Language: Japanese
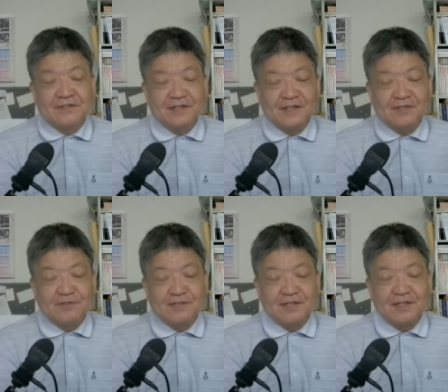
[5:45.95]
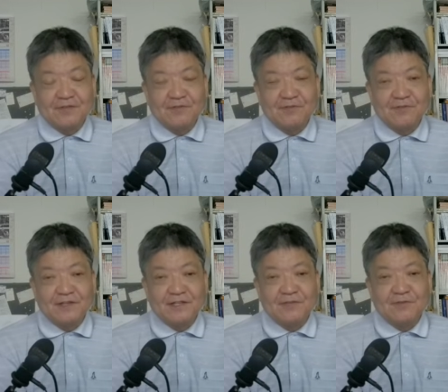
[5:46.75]
でそれで銀行
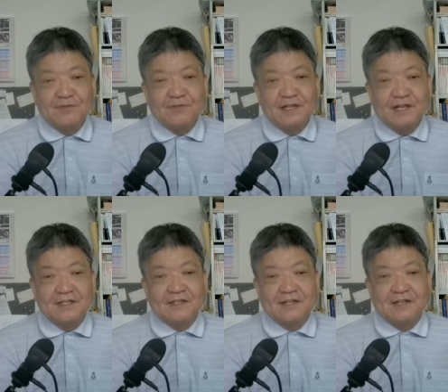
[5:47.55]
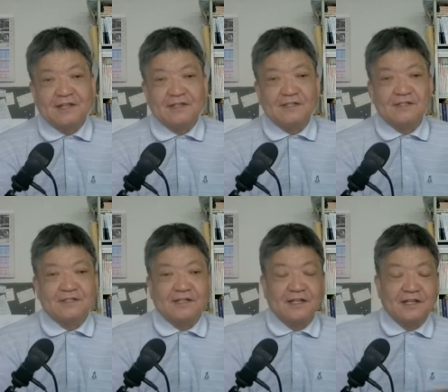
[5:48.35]
は銀行内でです
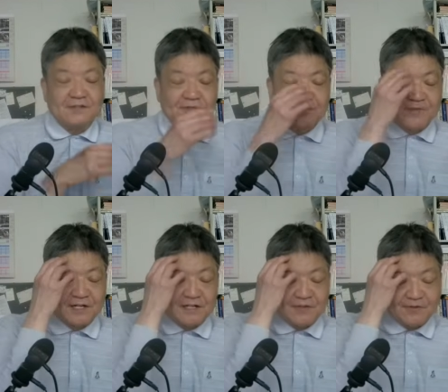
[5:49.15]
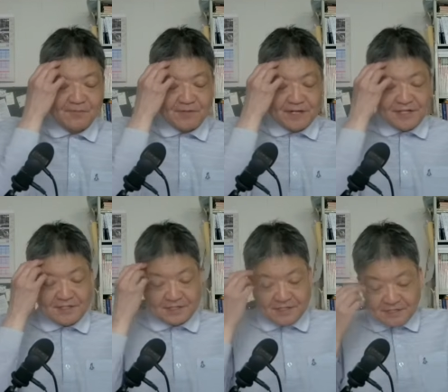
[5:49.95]
ねそのお金を原
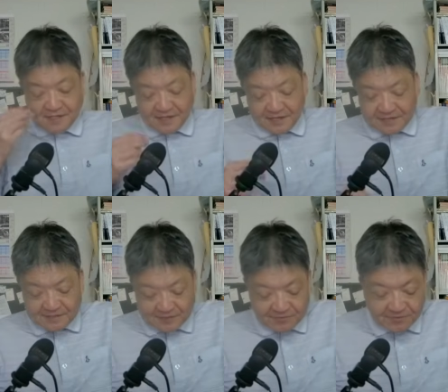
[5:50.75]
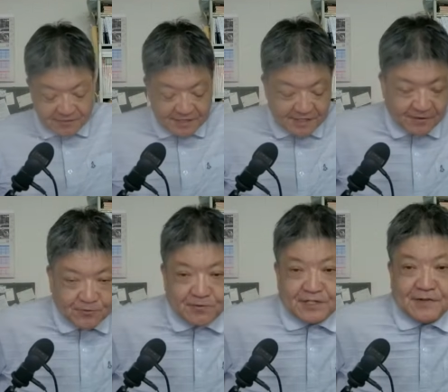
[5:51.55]
資にしてですね不良債権
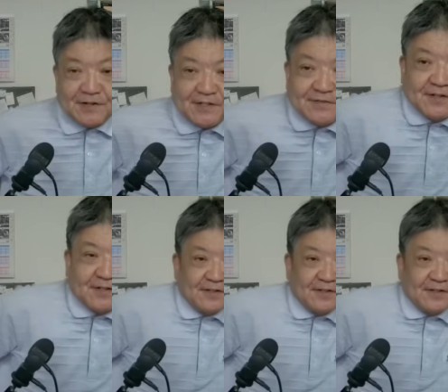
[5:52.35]
を処理したわけです